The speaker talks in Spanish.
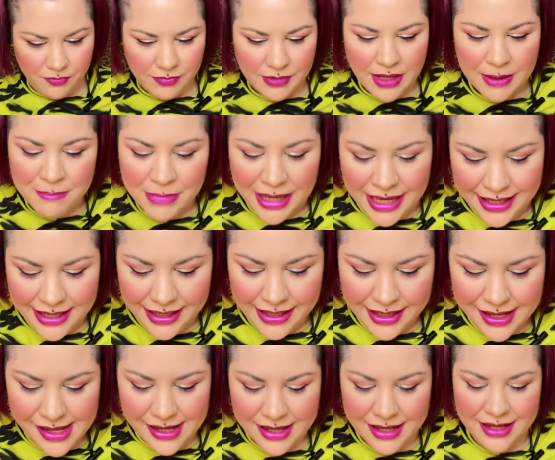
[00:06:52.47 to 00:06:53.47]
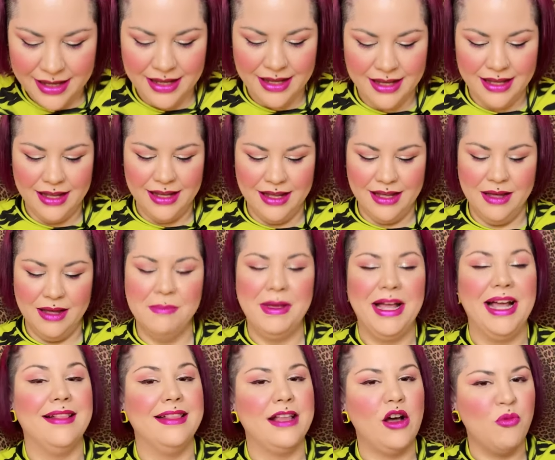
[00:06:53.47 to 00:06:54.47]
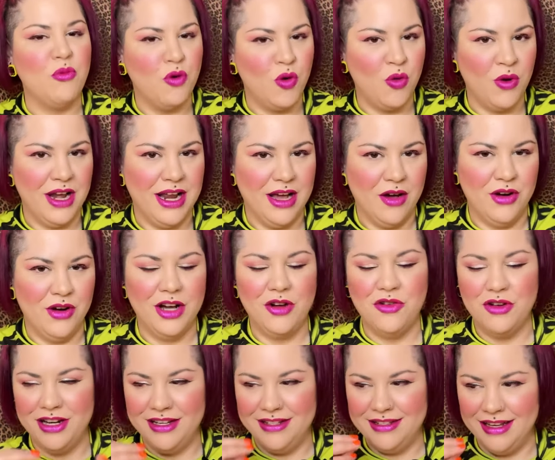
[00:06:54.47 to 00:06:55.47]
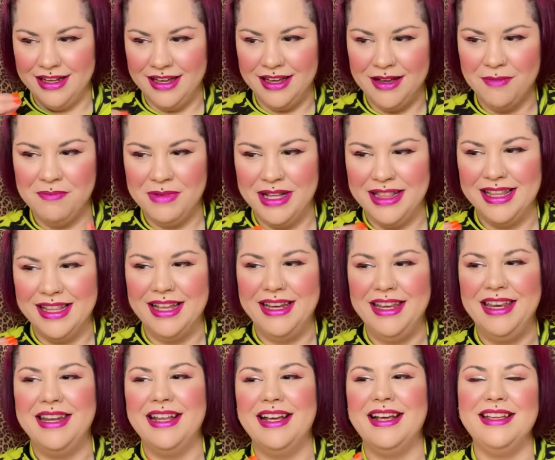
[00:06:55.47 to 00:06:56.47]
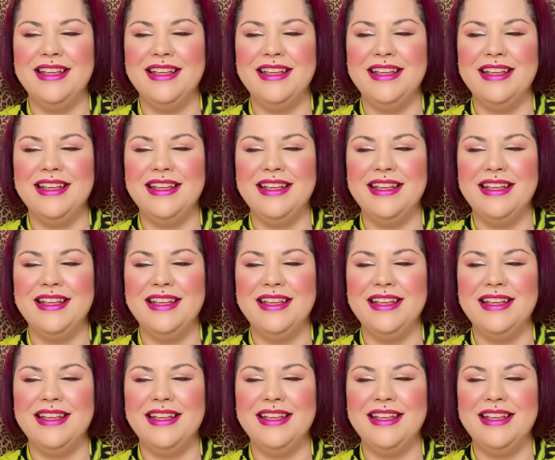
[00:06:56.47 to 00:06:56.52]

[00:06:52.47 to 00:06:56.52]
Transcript: Vale, eh, me encanta cómo huele ahora con esa mandarina